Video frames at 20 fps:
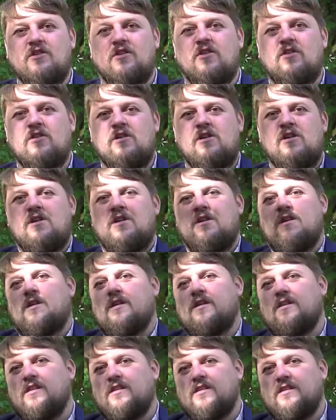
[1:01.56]
to,
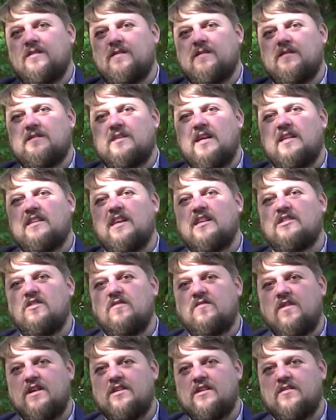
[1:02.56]
E,
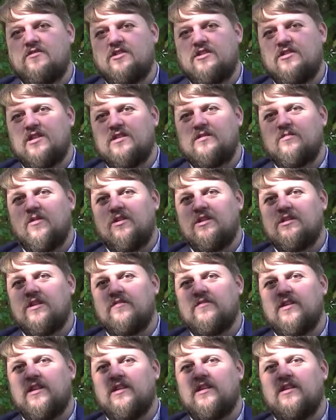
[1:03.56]
zaangażowanie w życie społeczne,
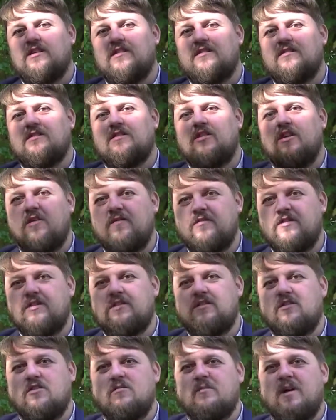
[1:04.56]
w taki zdrowy,
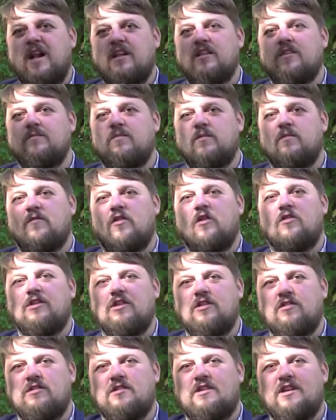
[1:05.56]
normalny,
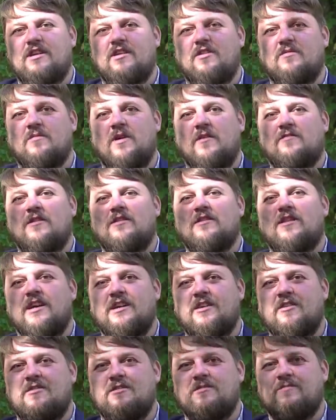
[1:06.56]
wolny od tego
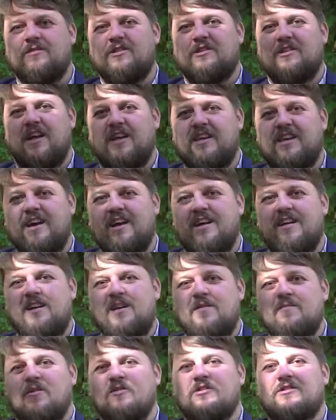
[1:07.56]
mafijnego myślenia,
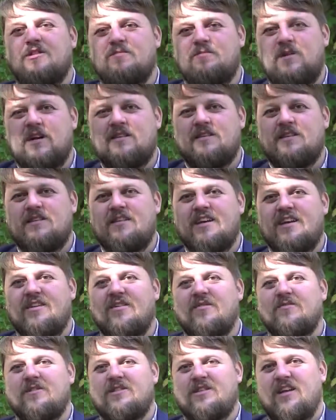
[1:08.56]

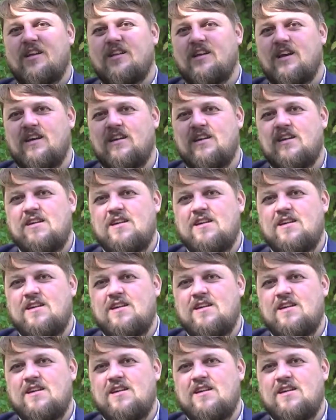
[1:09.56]
partyjnego myślenia e,